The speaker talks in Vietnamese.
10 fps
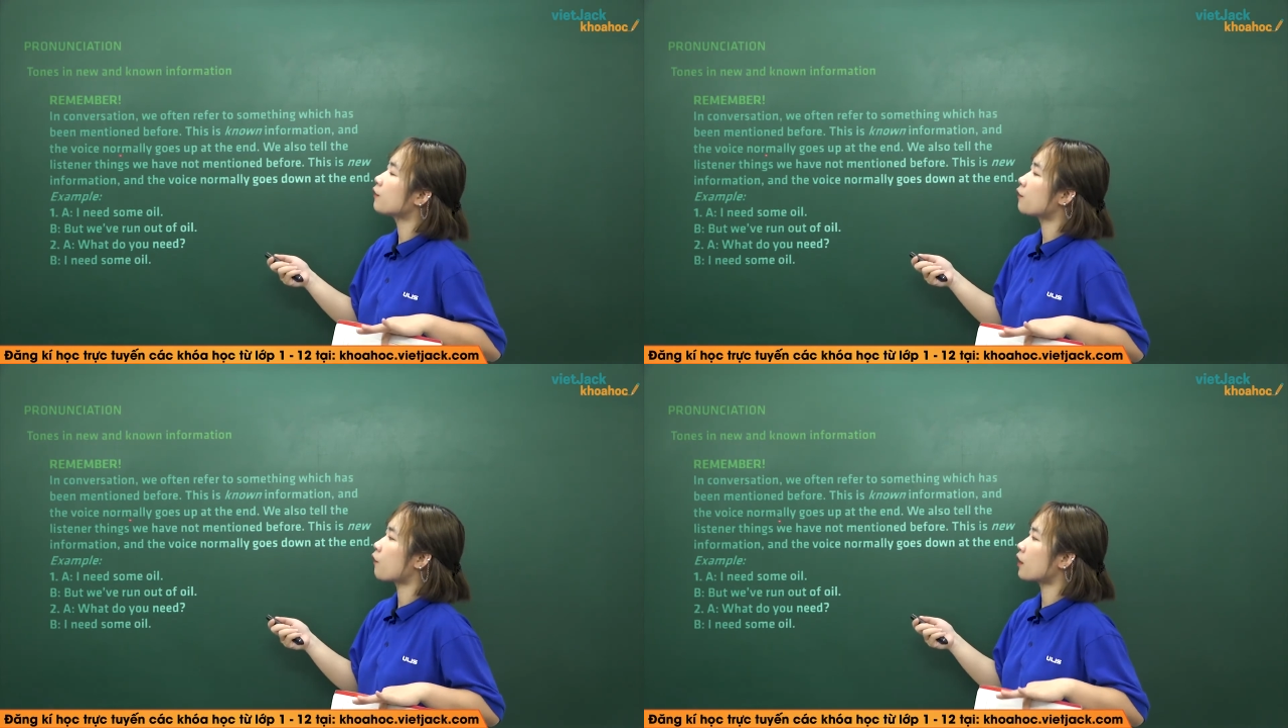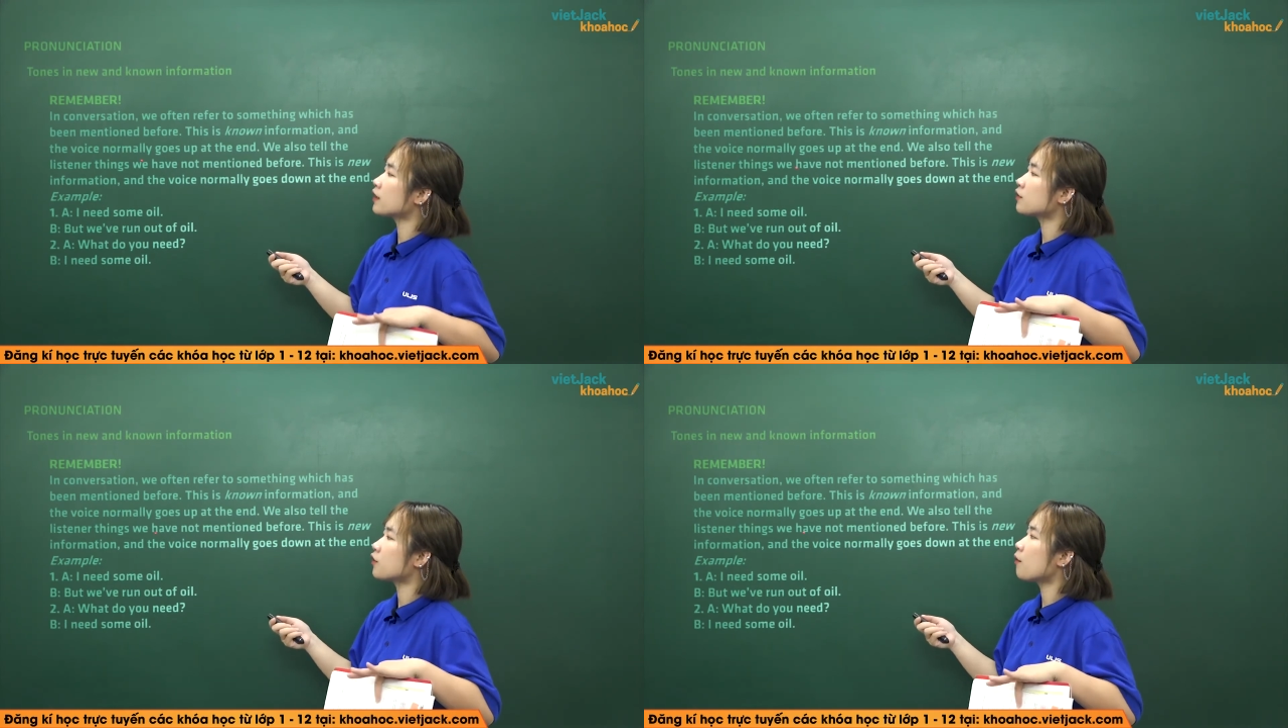the
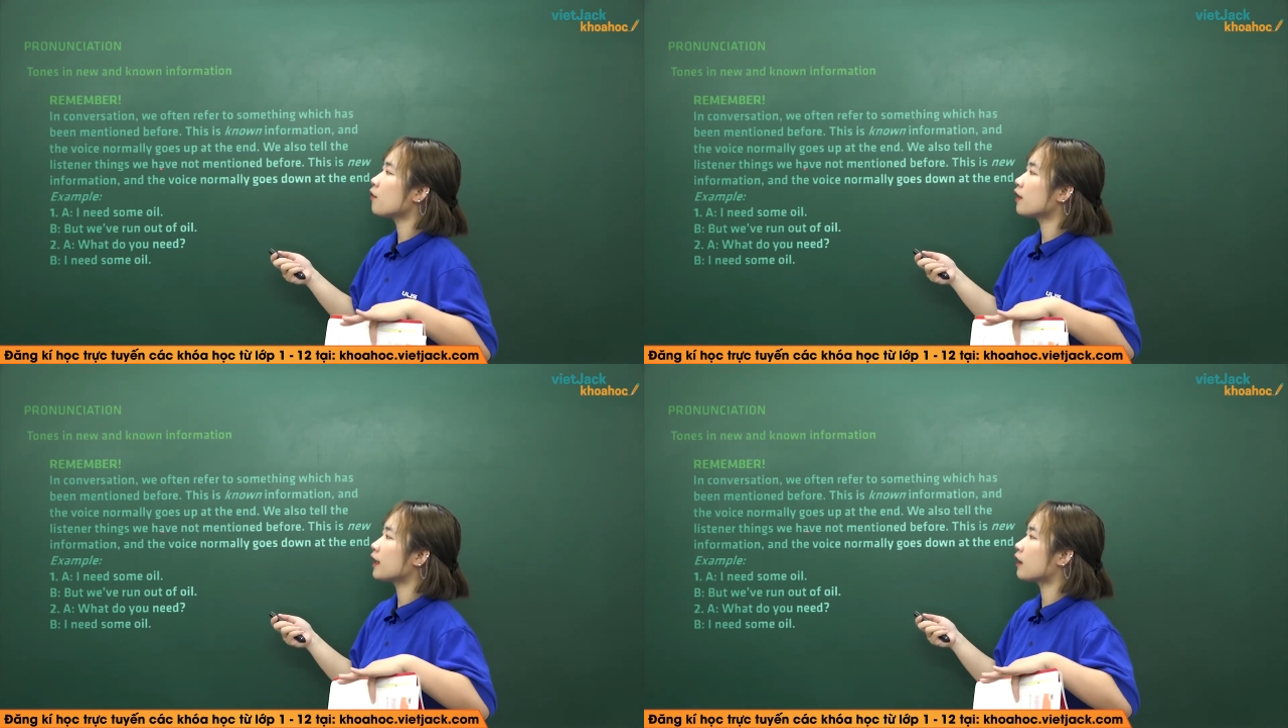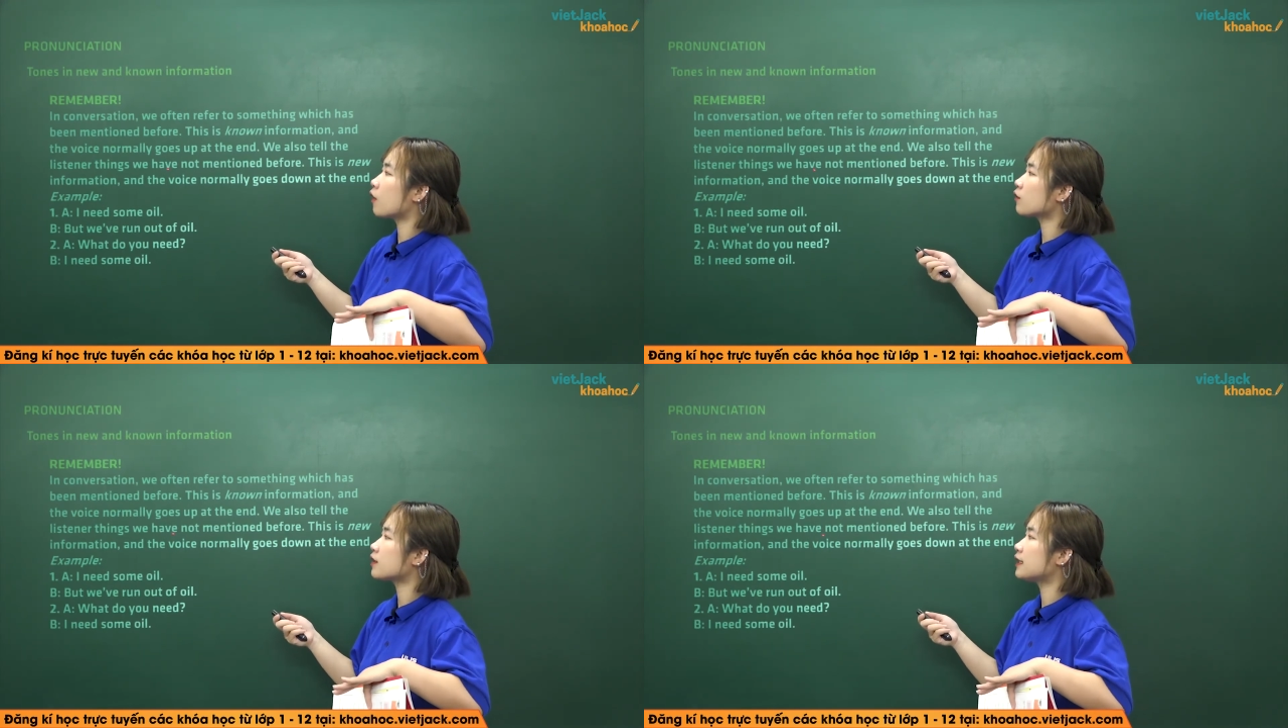voice normally
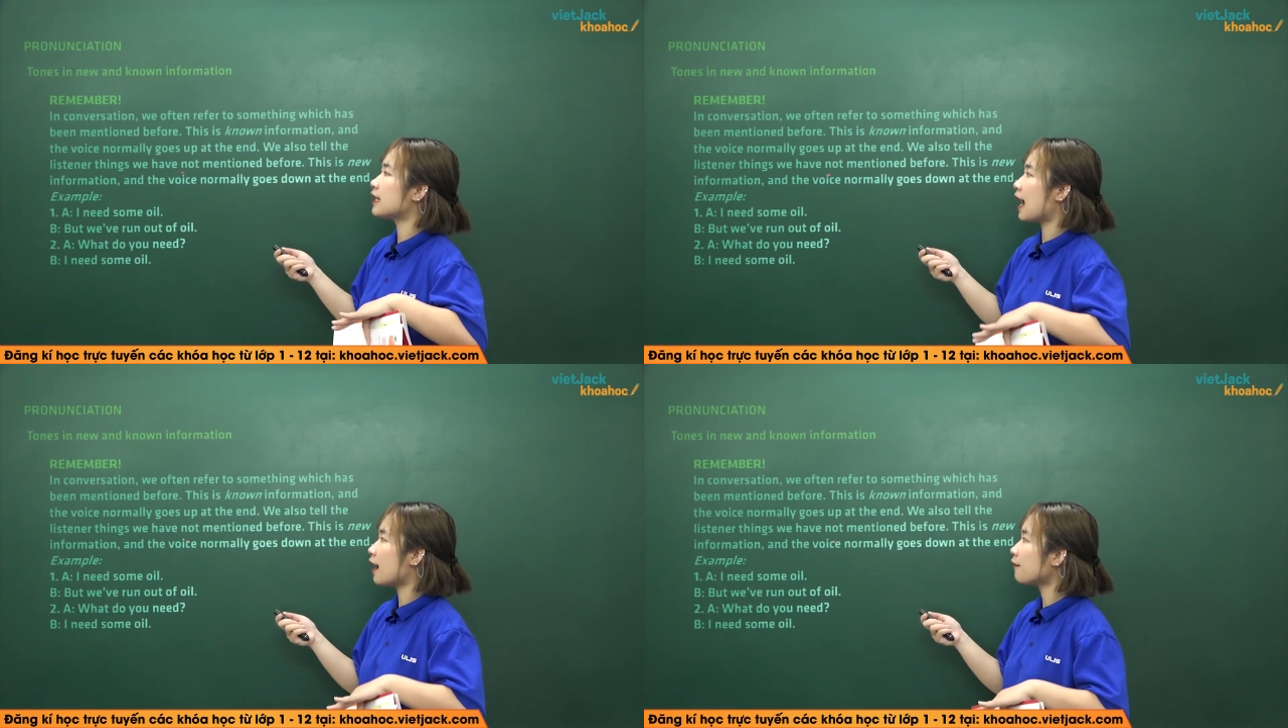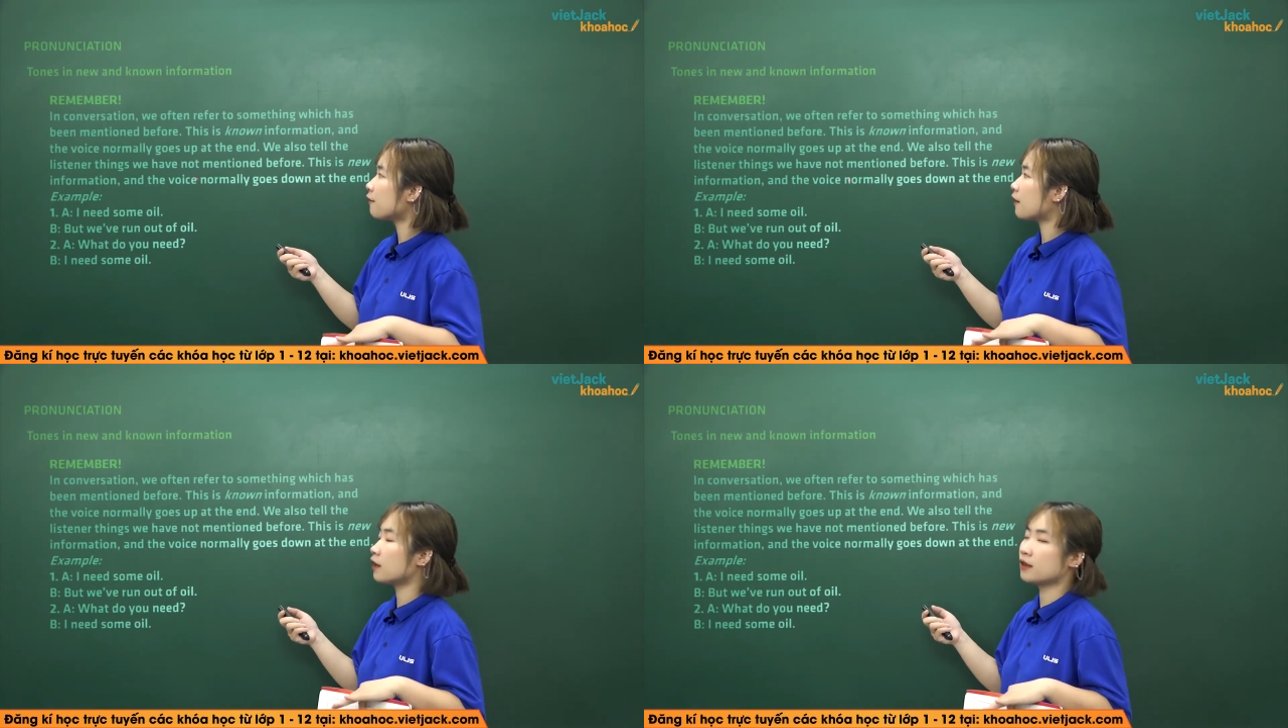goes up
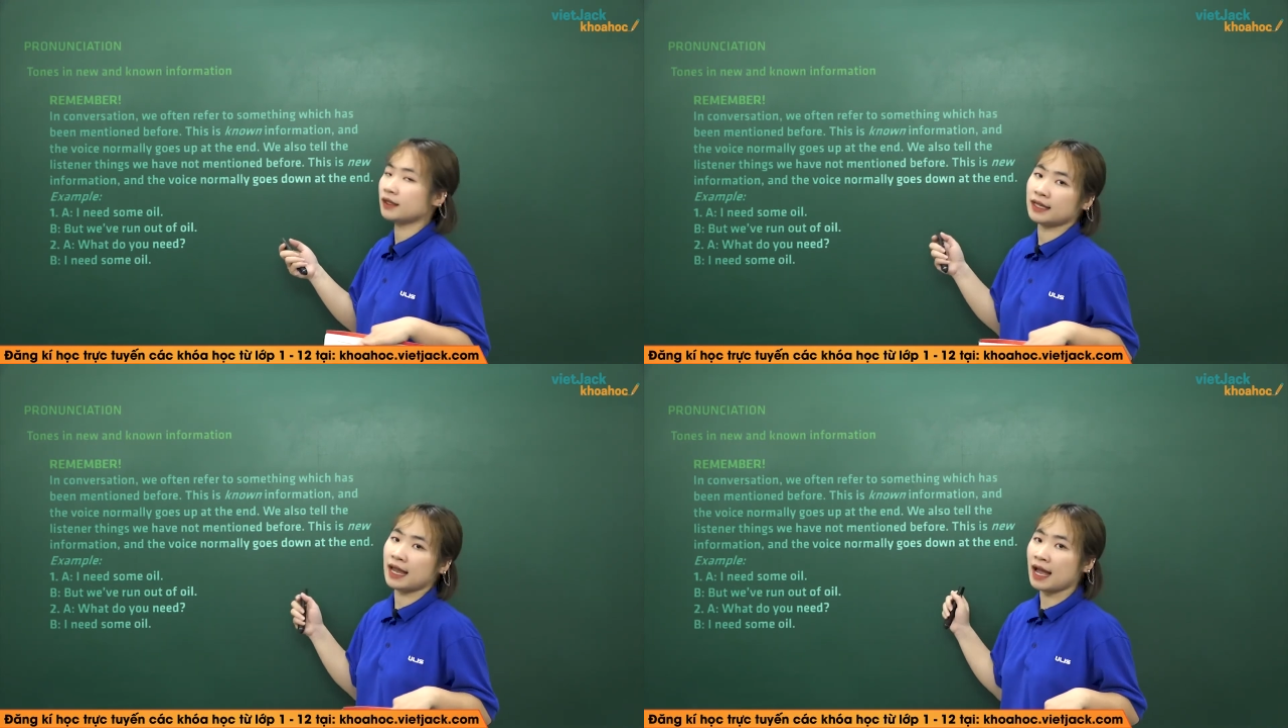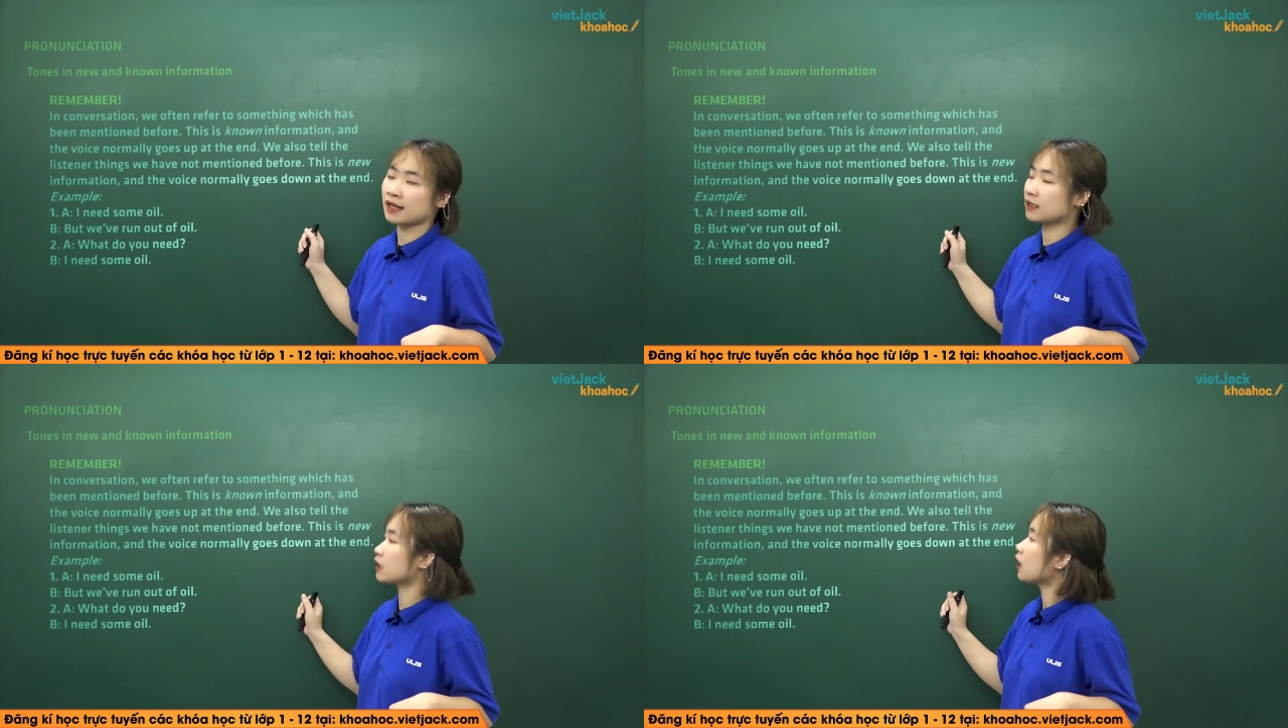at the
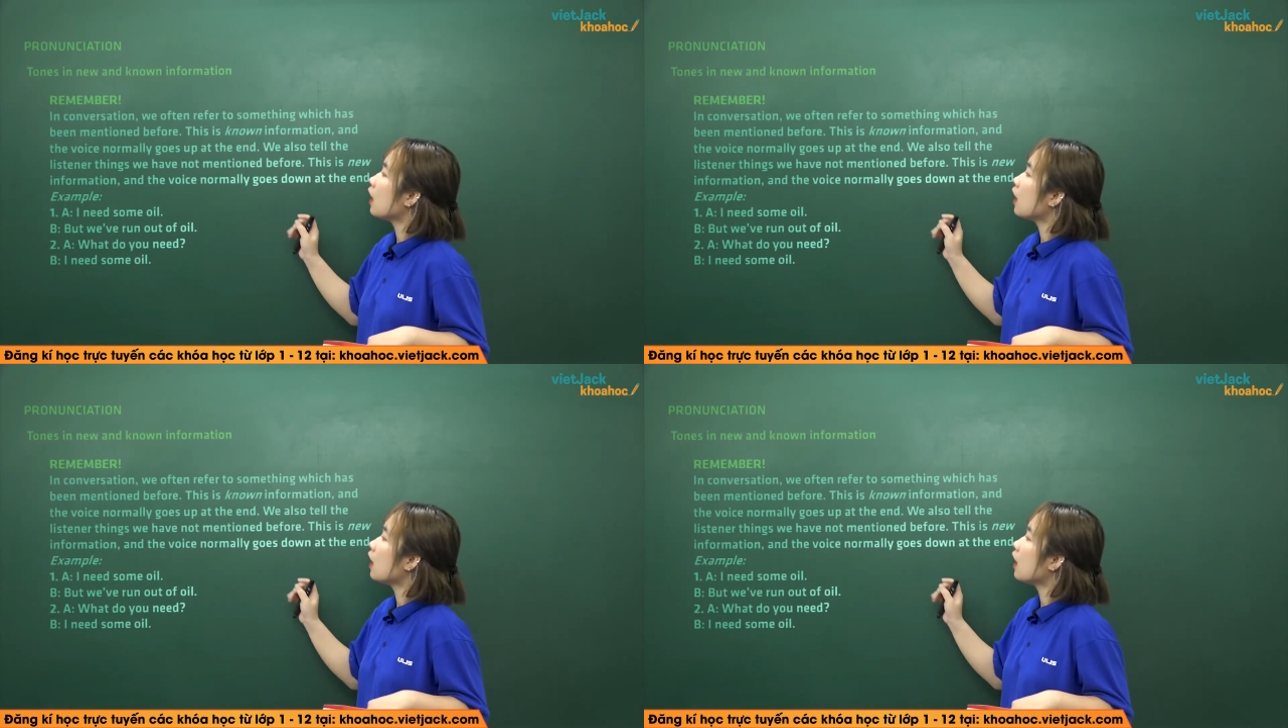end.